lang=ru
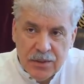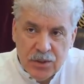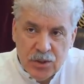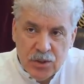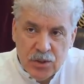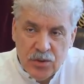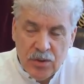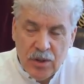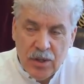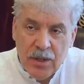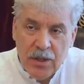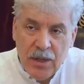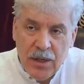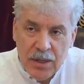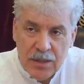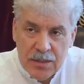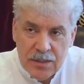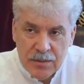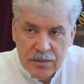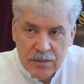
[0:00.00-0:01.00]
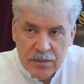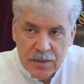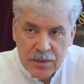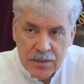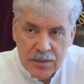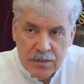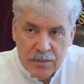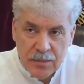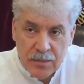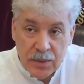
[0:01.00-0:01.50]
что
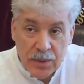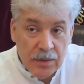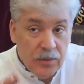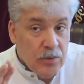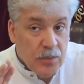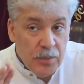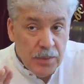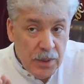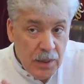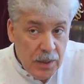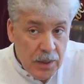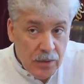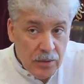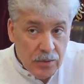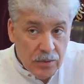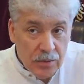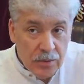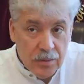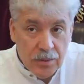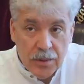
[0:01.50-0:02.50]
оказывается, по его мнению,